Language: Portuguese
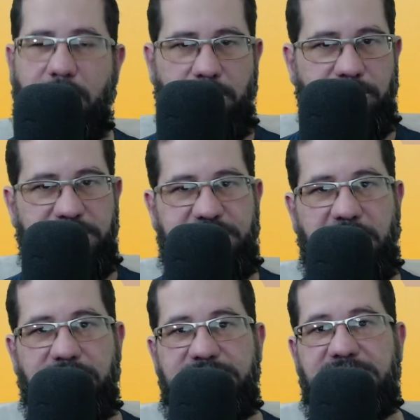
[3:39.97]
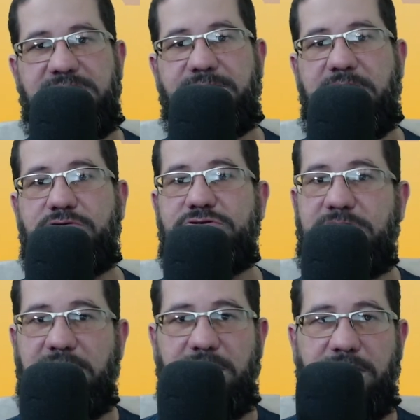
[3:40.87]
Compartilhe com seus amigos
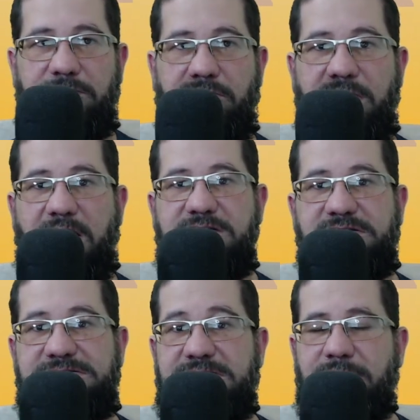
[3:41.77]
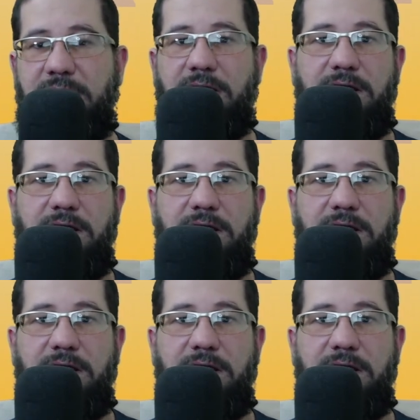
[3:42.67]
e no card acima